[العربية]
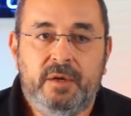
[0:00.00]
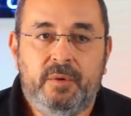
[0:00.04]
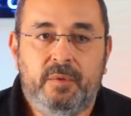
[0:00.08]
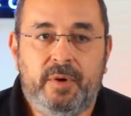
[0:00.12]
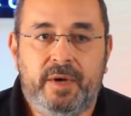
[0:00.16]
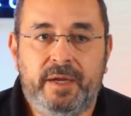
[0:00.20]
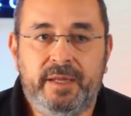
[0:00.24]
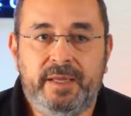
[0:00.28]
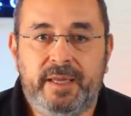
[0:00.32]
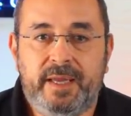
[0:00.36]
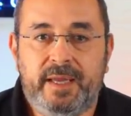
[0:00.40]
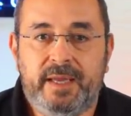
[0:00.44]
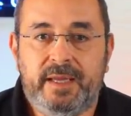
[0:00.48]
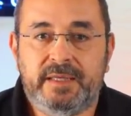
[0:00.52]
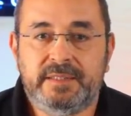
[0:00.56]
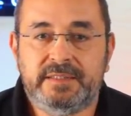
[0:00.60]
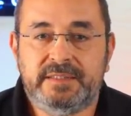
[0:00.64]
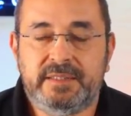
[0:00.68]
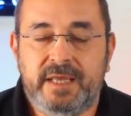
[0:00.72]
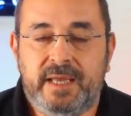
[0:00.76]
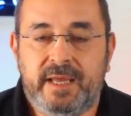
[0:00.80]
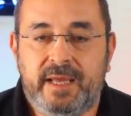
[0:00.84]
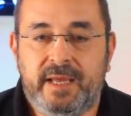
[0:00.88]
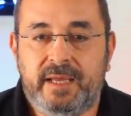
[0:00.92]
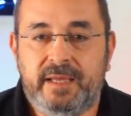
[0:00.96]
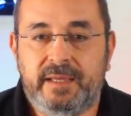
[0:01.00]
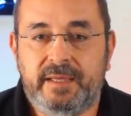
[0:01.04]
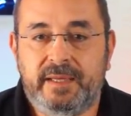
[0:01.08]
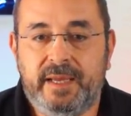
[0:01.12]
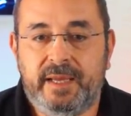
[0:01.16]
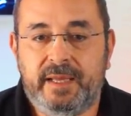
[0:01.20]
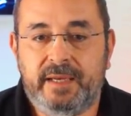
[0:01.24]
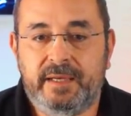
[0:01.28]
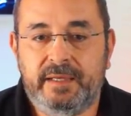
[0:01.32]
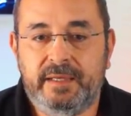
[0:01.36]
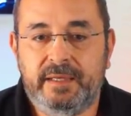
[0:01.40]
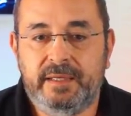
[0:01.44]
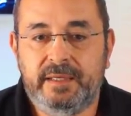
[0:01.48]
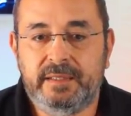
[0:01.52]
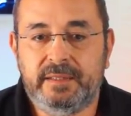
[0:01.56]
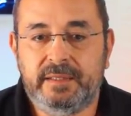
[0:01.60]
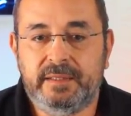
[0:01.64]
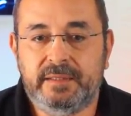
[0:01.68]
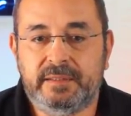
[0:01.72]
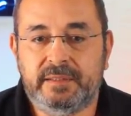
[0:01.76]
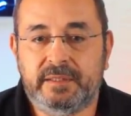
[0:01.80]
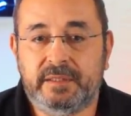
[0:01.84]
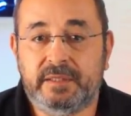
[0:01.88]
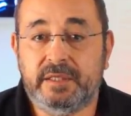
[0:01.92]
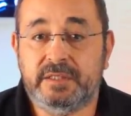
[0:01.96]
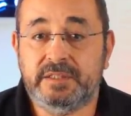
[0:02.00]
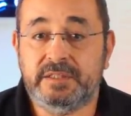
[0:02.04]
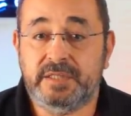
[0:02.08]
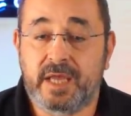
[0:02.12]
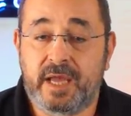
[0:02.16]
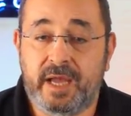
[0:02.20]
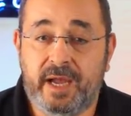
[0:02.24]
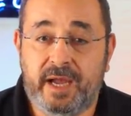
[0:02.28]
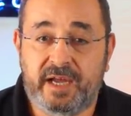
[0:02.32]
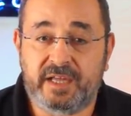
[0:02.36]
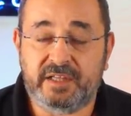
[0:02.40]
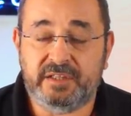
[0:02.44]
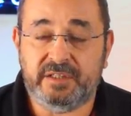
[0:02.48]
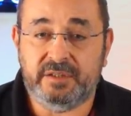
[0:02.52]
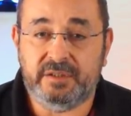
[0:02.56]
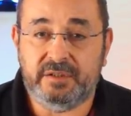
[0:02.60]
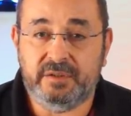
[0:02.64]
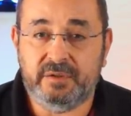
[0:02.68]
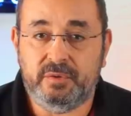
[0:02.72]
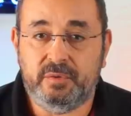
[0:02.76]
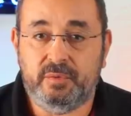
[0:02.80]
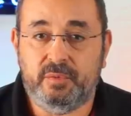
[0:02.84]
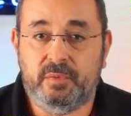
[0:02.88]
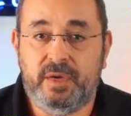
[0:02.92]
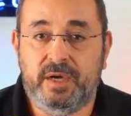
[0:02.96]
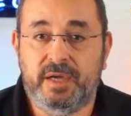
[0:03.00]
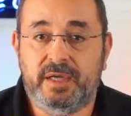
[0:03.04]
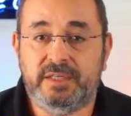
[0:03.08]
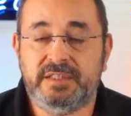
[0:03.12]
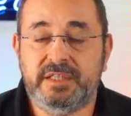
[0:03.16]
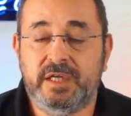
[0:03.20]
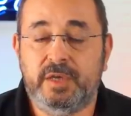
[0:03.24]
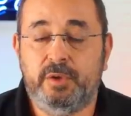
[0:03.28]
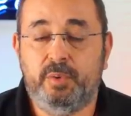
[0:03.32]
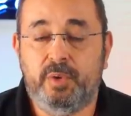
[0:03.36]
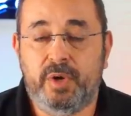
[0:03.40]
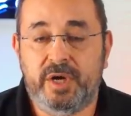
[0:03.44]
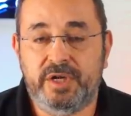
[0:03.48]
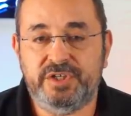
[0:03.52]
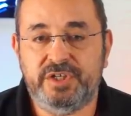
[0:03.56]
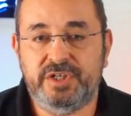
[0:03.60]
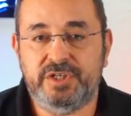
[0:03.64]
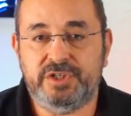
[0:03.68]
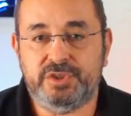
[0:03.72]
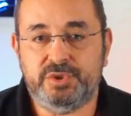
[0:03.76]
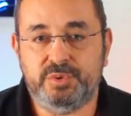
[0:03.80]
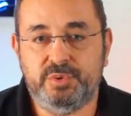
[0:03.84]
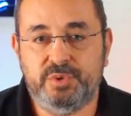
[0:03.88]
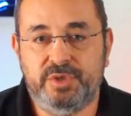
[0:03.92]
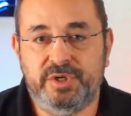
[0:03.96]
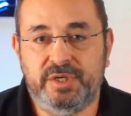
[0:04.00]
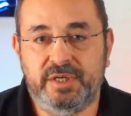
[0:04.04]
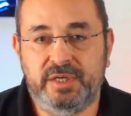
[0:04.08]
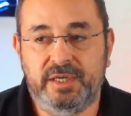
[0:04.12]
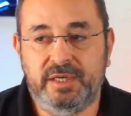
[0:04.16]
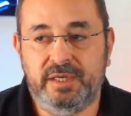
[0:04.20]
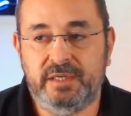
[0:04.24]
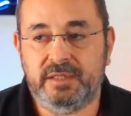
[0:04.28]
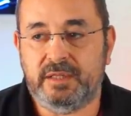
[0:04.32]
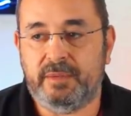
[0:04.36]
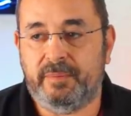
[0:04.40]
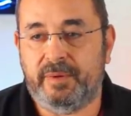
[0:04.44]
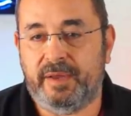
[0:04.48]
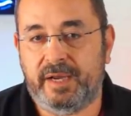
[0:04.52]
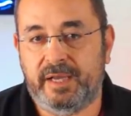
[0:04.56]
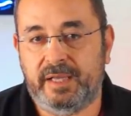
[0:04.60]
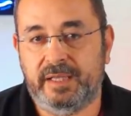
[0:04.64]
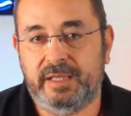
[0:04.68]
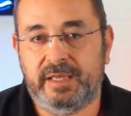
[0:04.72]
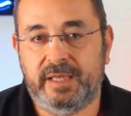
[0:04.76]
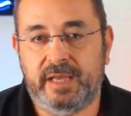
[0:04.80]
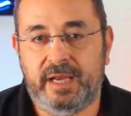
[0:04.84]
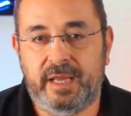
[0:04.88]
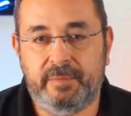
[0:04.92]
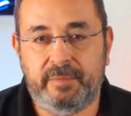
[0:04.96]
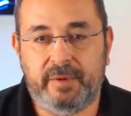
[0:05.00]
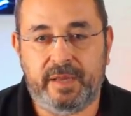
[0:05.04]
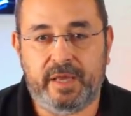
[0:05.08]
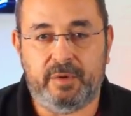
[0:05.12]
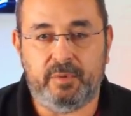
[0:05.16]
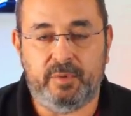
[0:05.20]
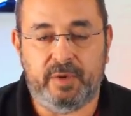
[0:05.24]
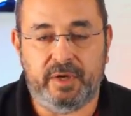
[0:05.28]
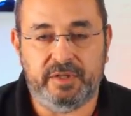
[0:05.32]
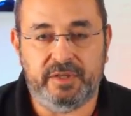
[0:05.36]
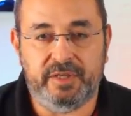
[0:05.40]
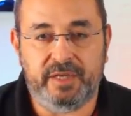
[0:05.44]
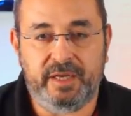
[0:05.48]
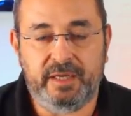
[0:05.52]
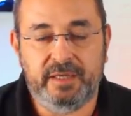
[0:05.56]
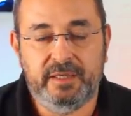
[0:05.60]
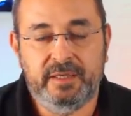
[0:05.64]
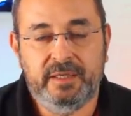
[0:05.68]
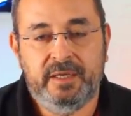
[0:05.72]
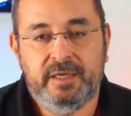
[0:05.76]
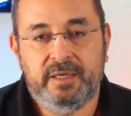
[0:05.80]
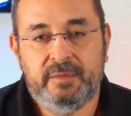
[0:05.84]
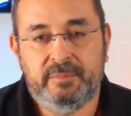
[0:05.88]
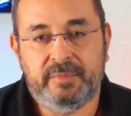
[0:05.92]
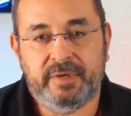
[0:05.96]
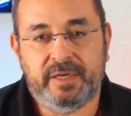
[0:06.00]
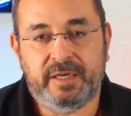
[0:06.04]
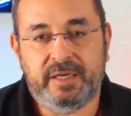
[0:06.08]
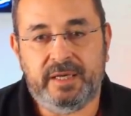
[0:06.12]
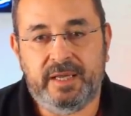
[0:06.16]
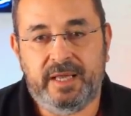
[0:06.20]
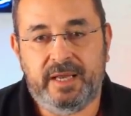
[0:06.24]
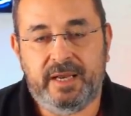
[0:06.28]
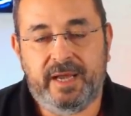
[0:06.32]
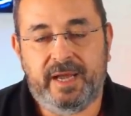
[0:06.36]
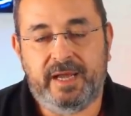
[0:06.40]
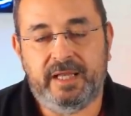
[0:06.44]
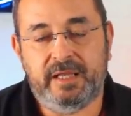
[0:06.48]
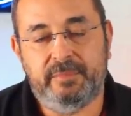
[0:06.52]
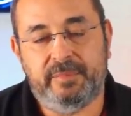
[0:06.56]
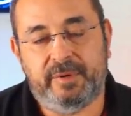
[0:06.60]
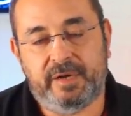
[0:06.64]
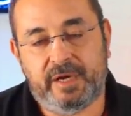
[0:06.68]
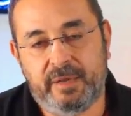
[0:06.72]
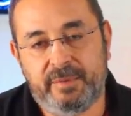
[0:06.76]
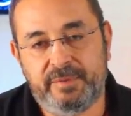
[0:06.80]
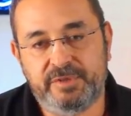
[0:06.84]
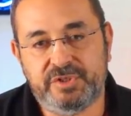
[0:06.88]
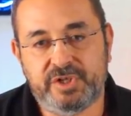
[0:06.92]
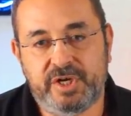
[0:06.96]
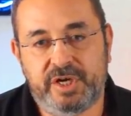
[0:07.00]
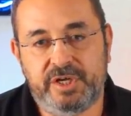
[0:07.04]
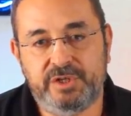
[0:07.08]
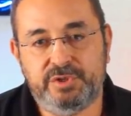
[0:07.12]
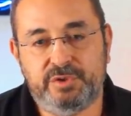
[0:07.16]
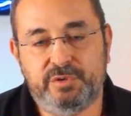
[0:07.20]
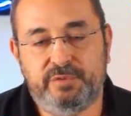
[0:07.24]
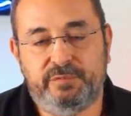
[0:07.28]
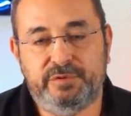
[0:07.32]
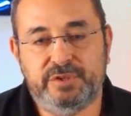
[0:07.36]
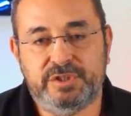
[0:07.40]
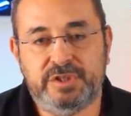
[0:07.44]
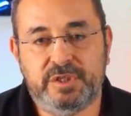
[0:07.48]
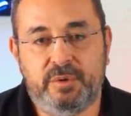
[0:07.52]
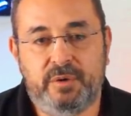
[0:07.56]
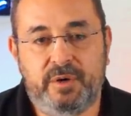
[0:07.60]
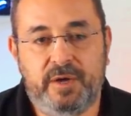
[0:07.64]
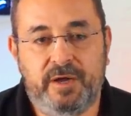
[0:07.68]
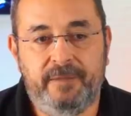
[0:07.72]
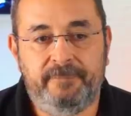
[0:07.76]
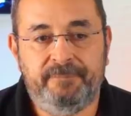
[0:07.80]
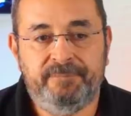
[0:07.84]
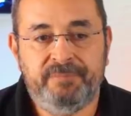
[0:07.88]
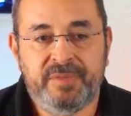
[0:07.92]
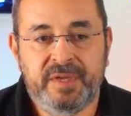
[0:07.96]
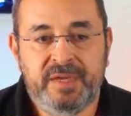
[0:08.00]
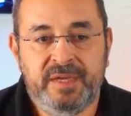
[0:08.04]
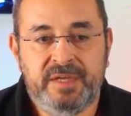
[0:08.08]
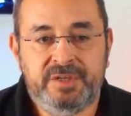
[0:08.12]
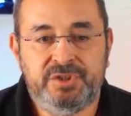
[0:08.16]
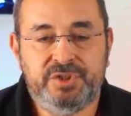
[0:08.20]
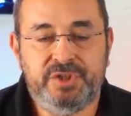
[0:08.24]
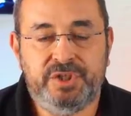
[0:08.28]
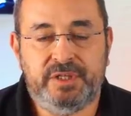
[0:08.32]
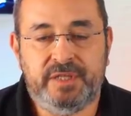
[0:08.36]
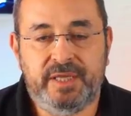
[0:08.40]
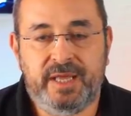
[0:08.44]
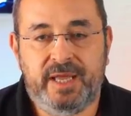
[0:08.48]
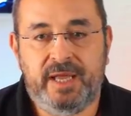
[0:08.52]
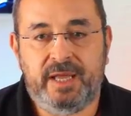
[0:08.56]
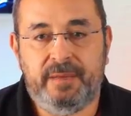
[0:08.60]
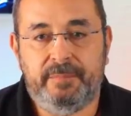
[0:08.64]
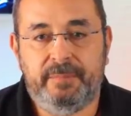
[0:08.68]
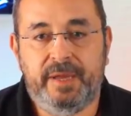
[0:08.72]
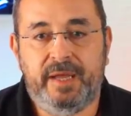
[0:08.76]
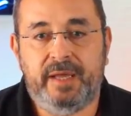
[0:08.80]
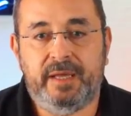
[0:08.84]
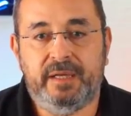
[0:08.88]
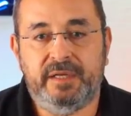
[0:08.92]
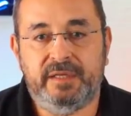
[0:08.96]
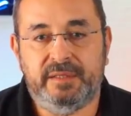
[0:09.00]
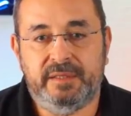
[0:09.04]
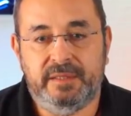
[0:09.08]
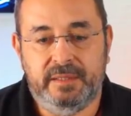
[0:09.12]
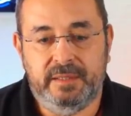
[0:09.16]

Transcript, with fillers: وهي يعني تتصاعد وسيواجه السوريين طبعا هذا الكلام كان واضح من خلال أحد البرامج رح نشوفه سوا شتاء بارد